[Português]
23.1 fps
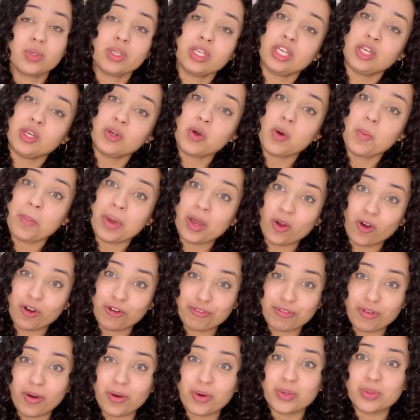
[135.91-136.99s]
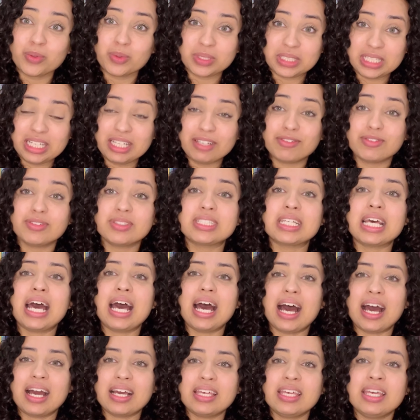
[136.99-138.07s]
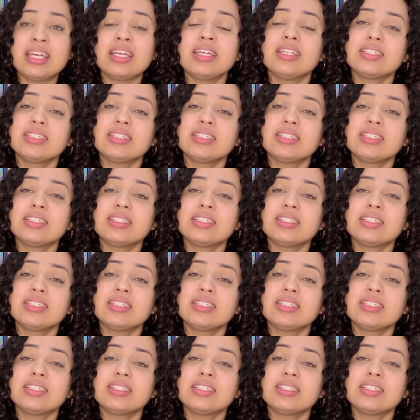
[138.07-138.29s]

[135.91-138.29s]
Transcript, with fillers: que o maior foco dos livros aqui